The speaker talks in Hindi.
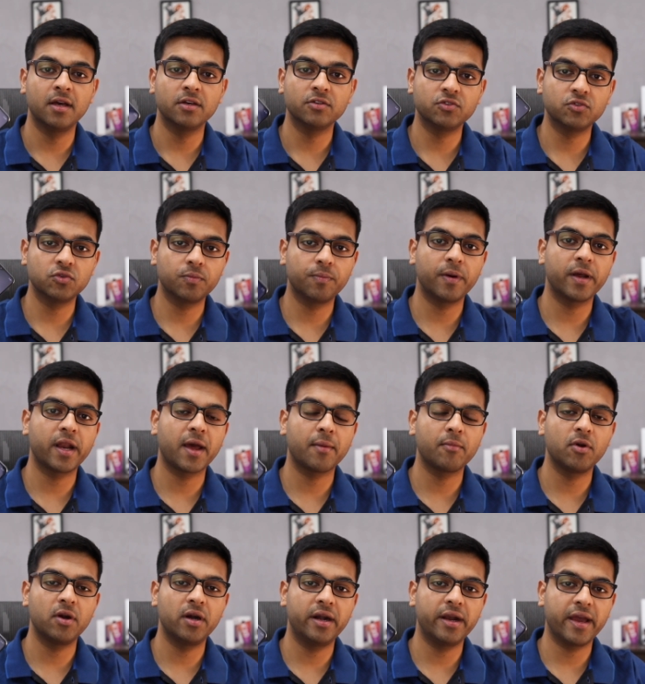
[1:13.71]
सुपर
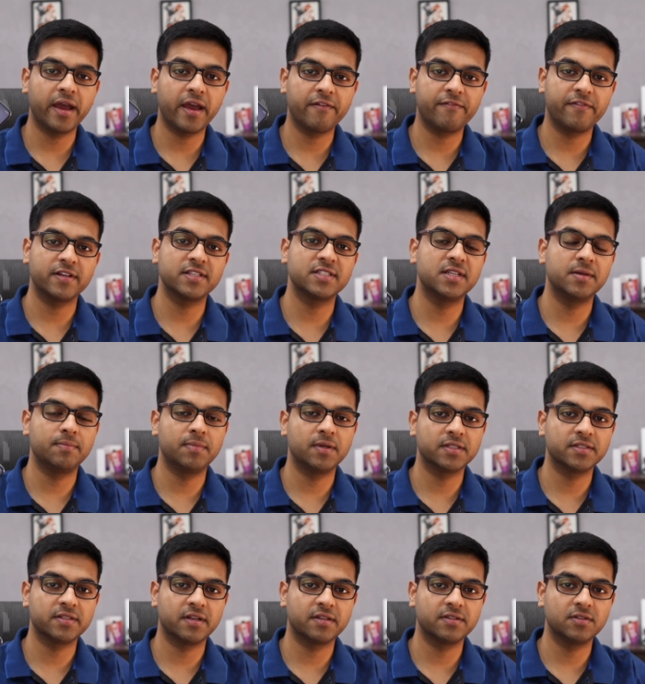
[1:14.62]
एमोलेड एफ
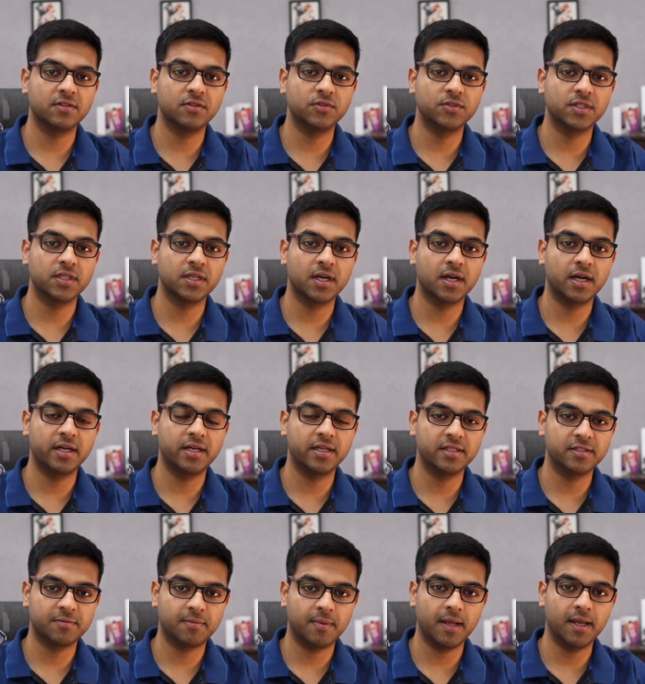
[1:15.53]
प्लस रेजोल्यूशन का
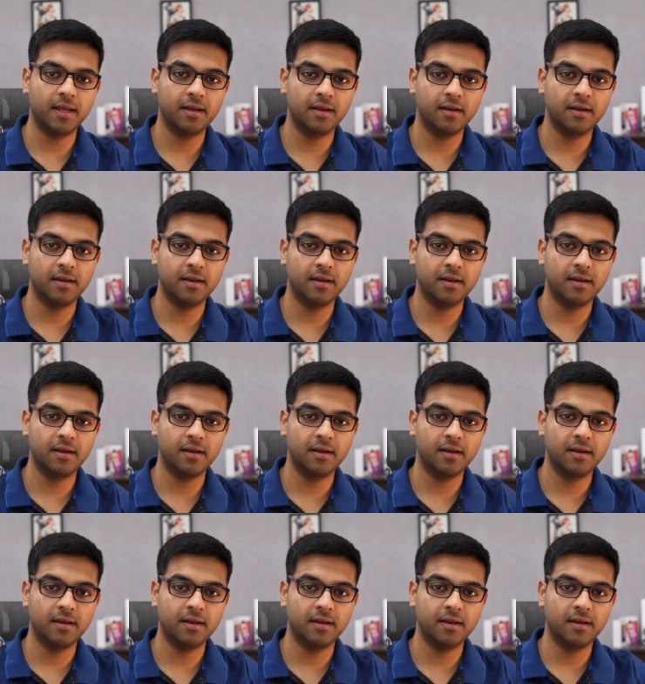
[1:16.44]
डिस्प्ले